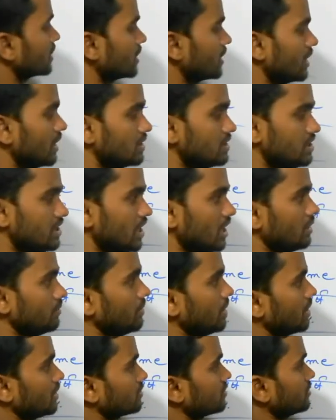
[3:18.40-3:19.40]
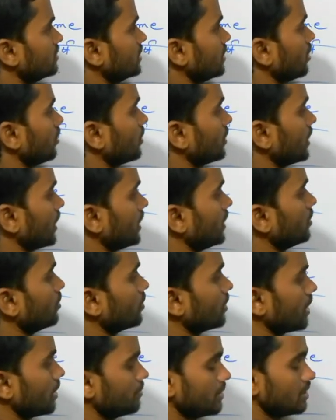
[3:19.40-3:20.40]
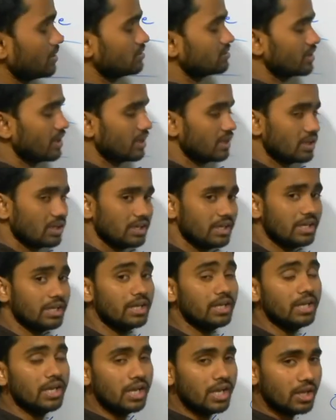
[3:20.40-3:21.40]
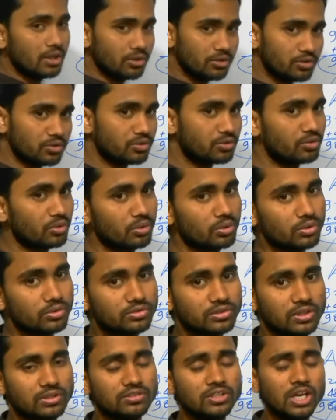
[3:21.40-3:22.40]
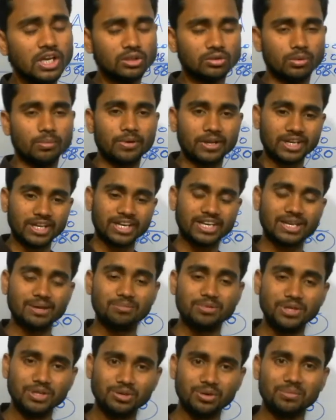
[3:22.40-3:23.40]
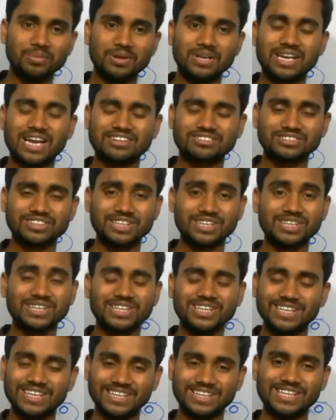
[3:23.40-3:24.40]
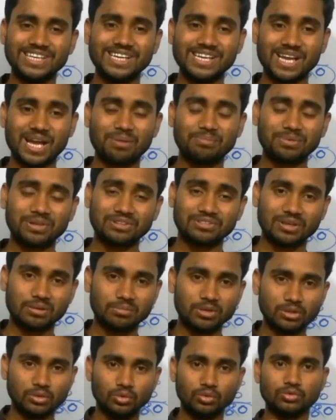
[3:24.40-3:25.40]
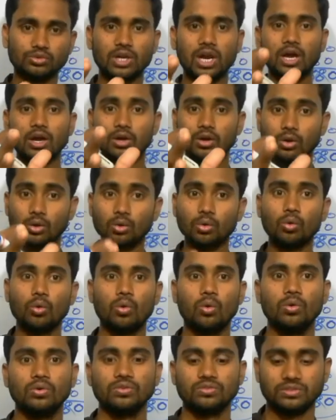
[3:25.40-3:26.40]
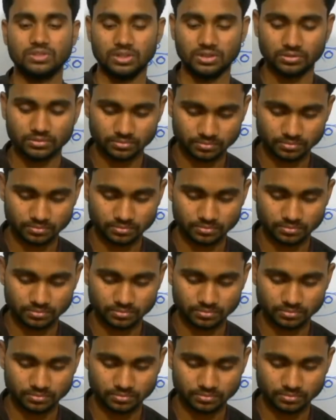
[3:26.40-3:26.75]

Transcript: कर गया छियानवे अस्सी और यही हो गया मेरा फाइनली सोल्यूशन तो बने रहिए वीडियो में लास्ट तक लेते हैं आपके सामने दूसरा क्वेश्चन